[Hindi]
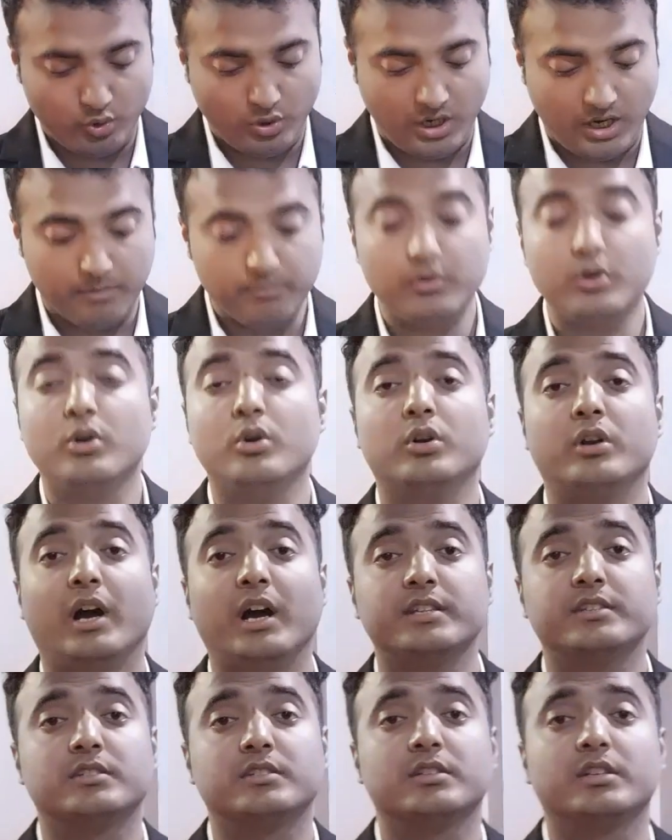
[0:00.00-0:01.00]
तो हम लोग
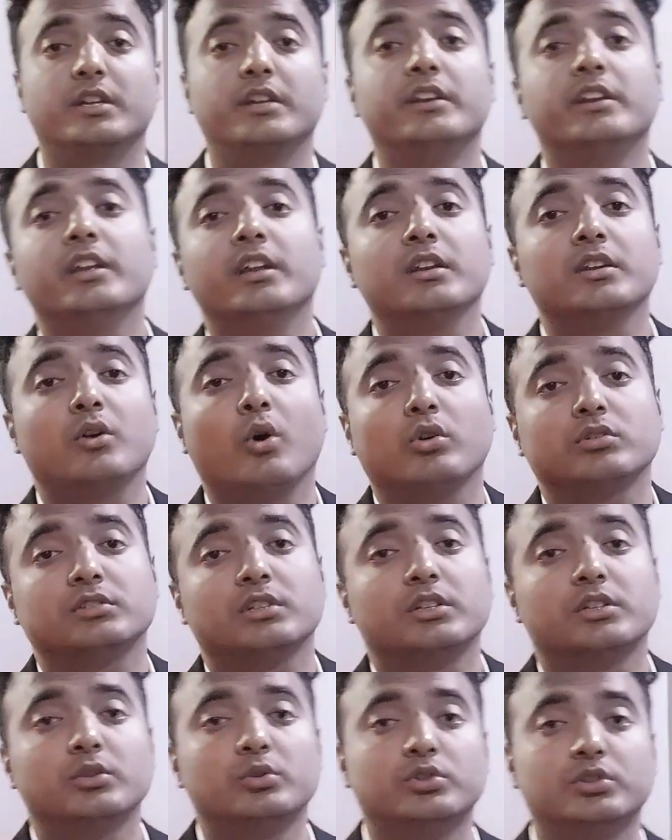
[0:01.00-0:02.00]
आज इंडियन
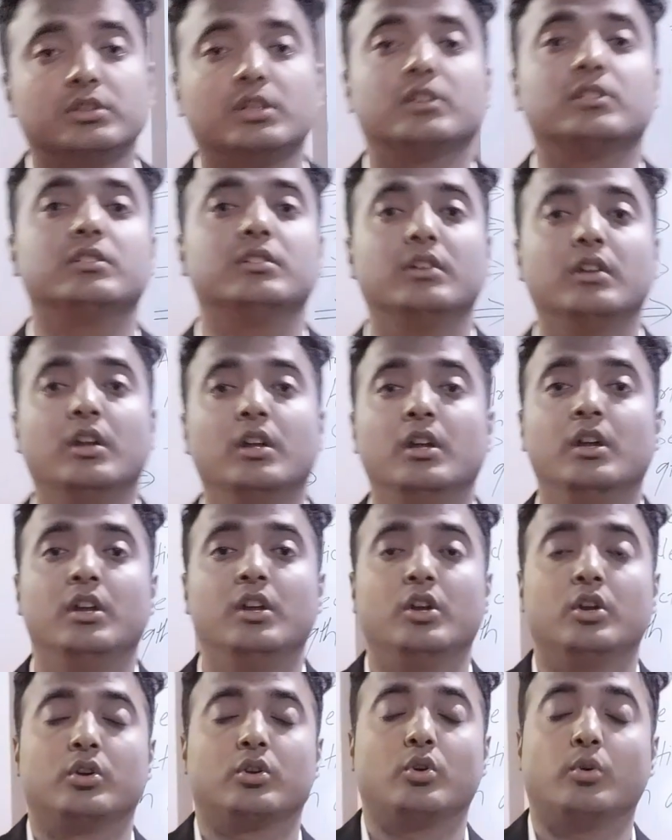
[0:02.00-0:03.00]
कॉन्स्टिट्यूशन
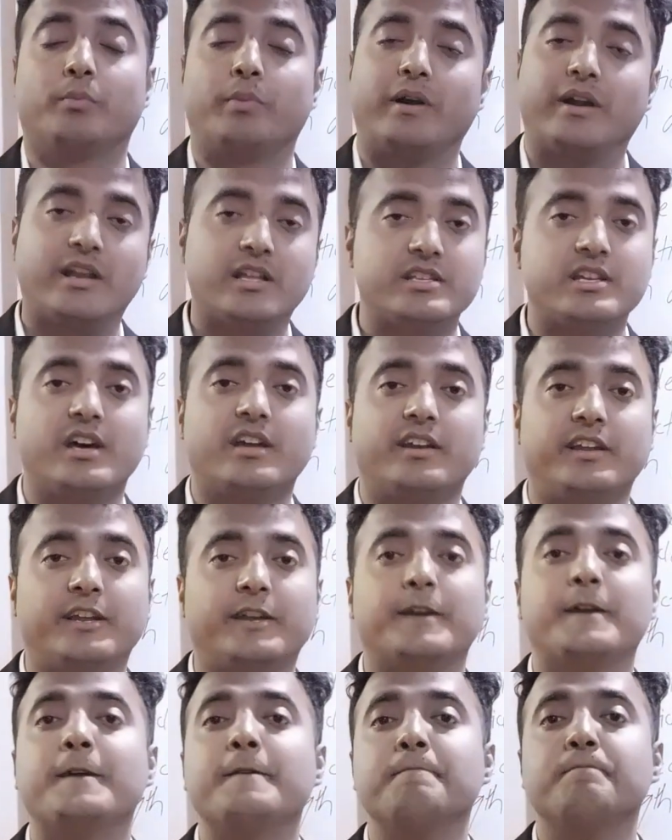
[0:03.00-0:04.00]
को पढ़ने जा
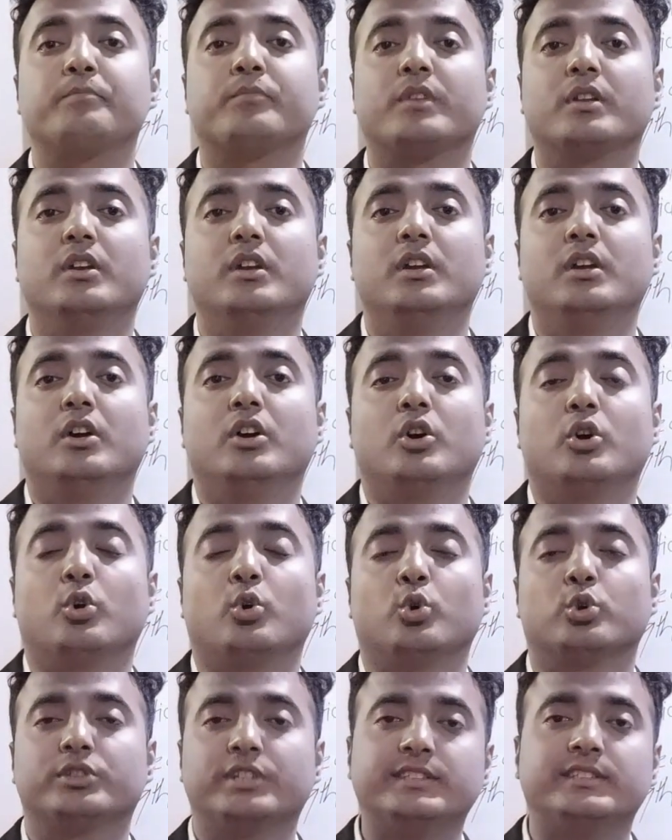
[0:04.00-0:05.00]
रहे
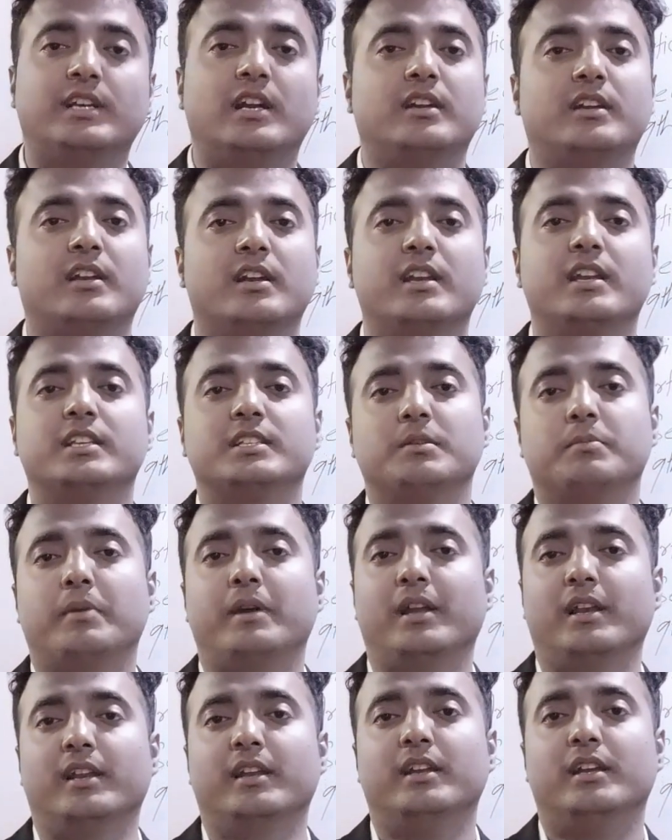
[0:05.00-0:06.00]
हैं उसे स्टार्ट करने से
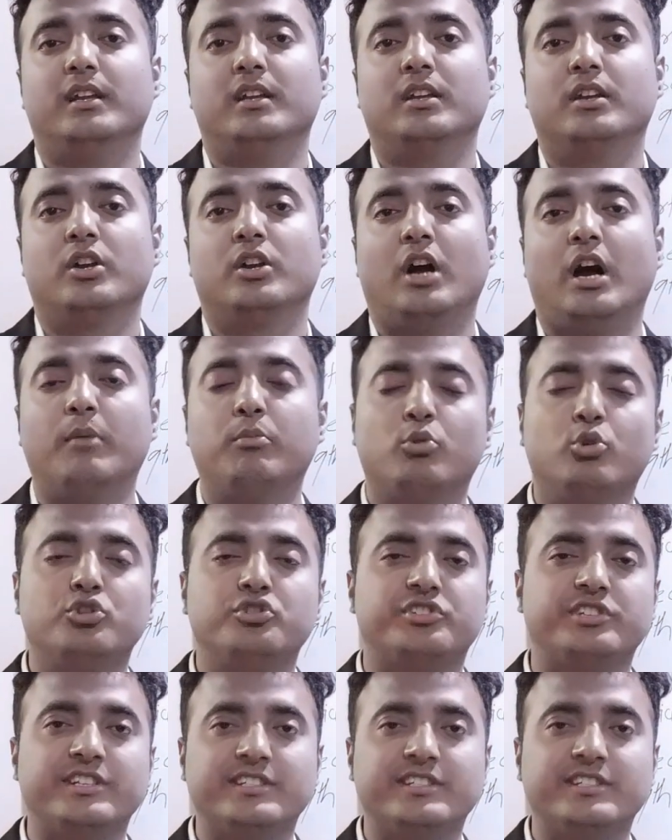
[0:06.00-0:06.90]
पहले हम कुछ